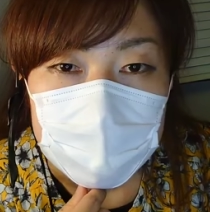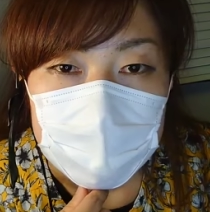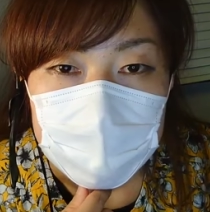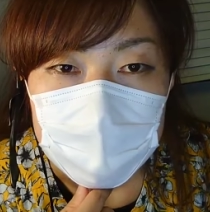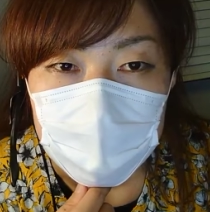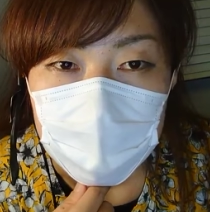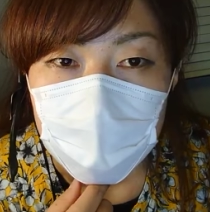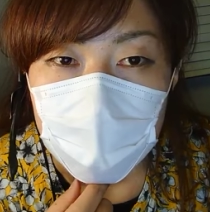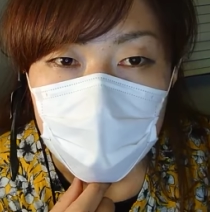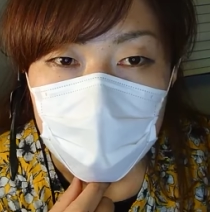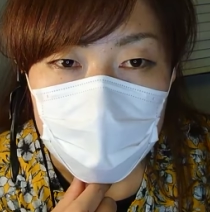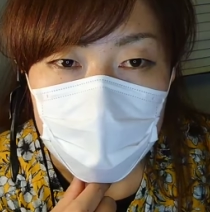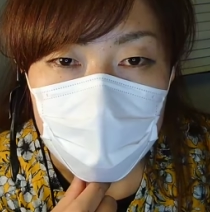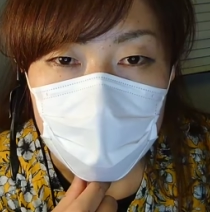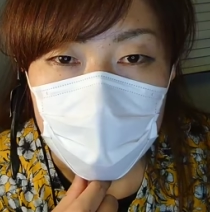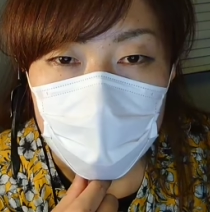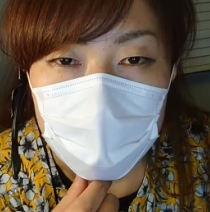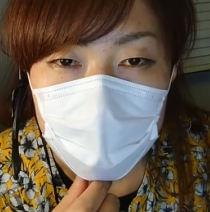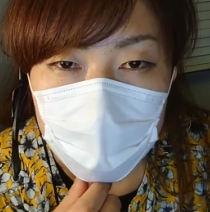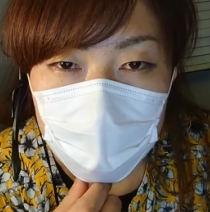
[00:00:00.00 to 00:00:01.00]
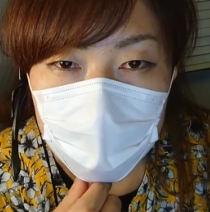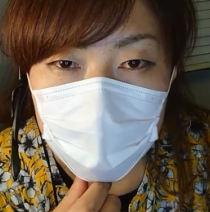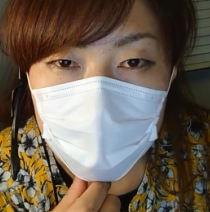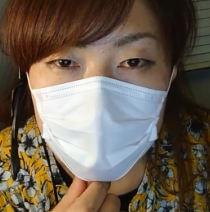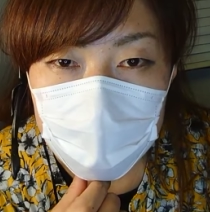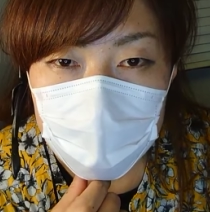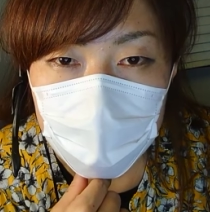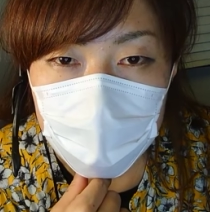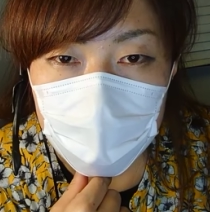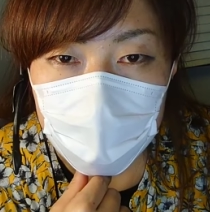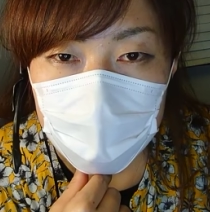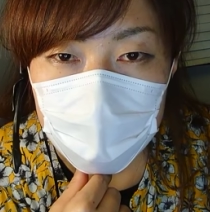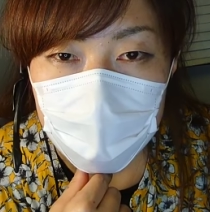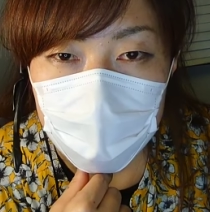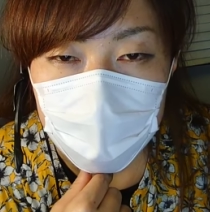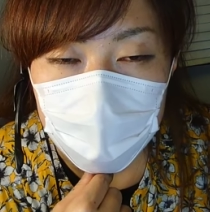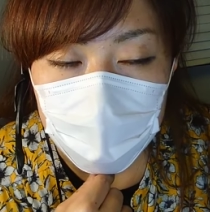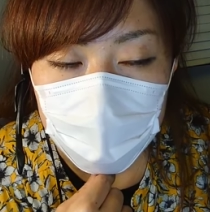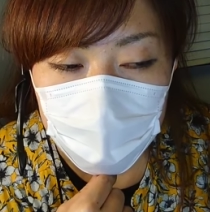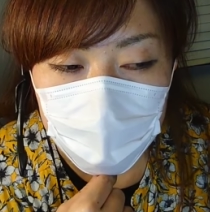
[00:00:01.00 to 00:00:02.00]
動画見たらできましたって
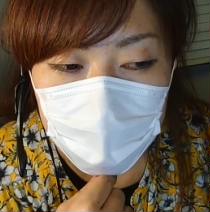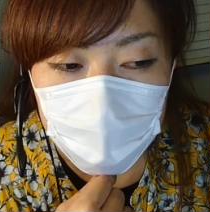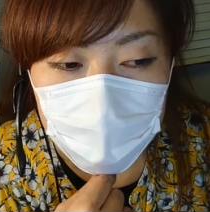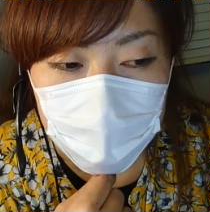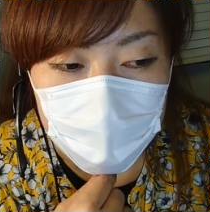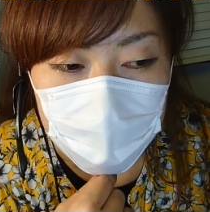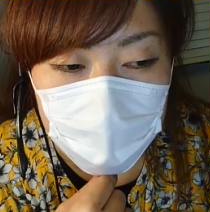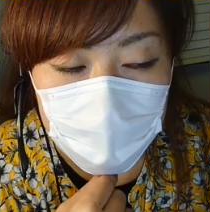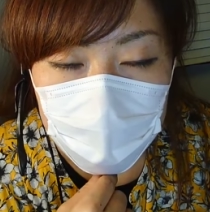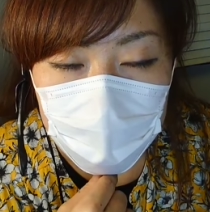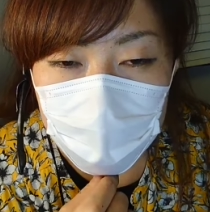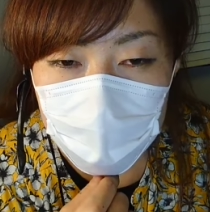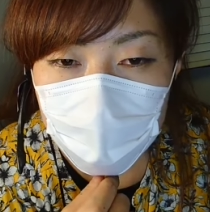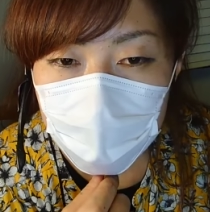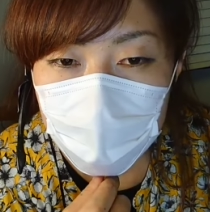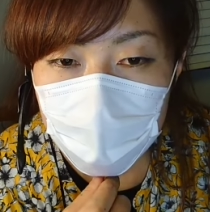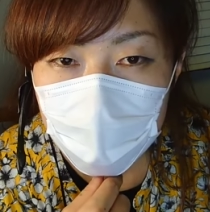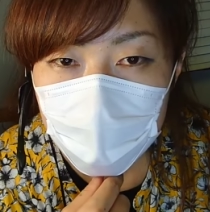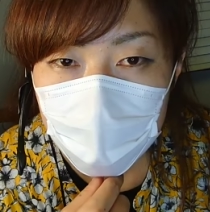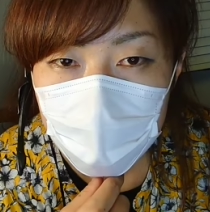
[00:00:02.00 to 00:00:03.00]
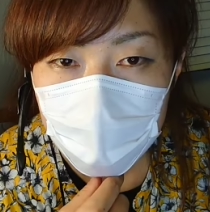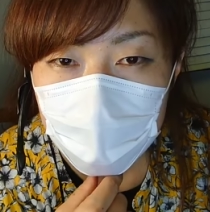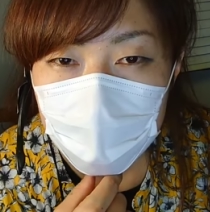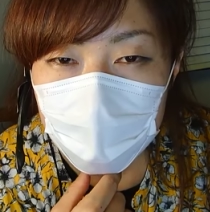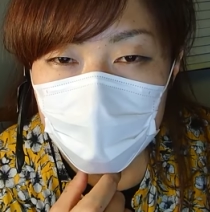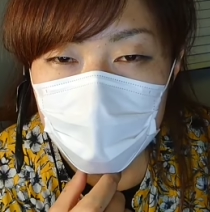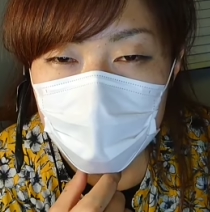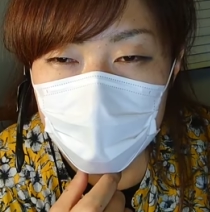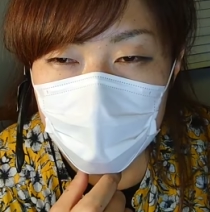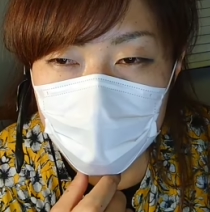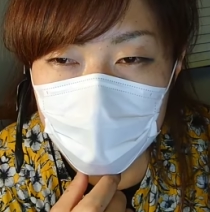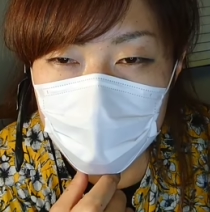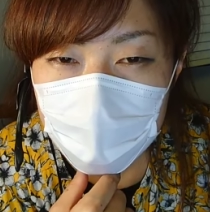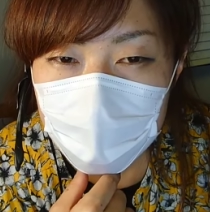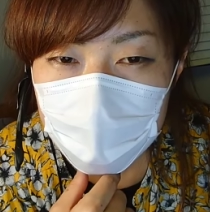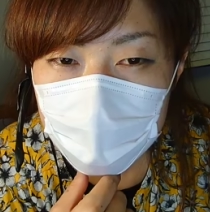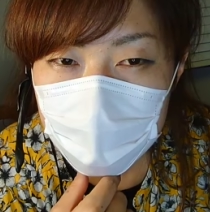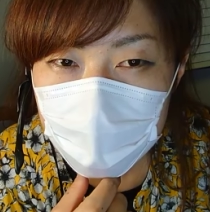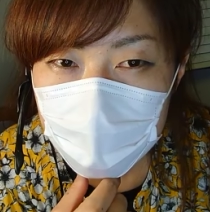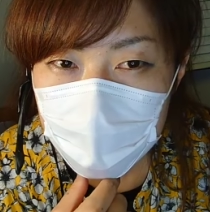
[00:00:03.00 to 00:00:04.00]
いう私にとっては本当にあり
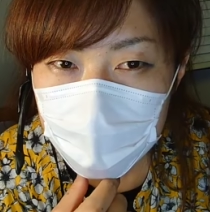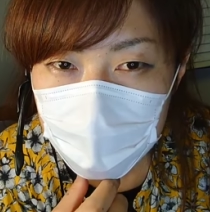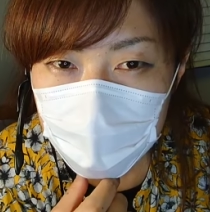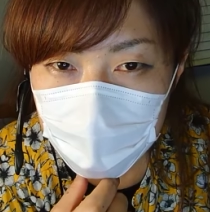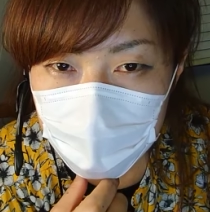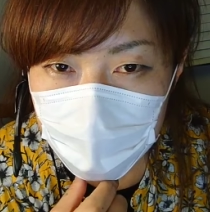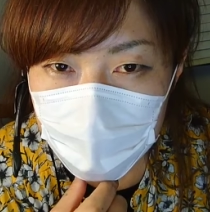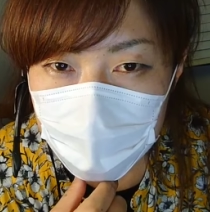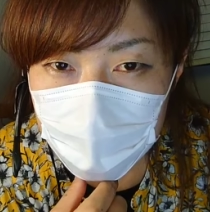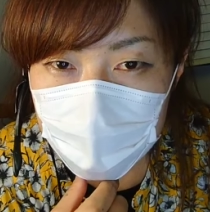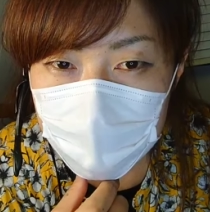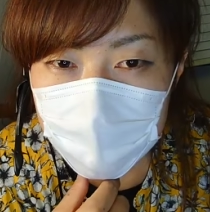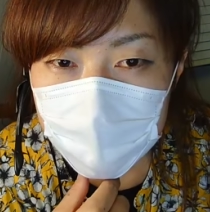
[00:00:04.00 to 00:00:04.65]
がたいこの、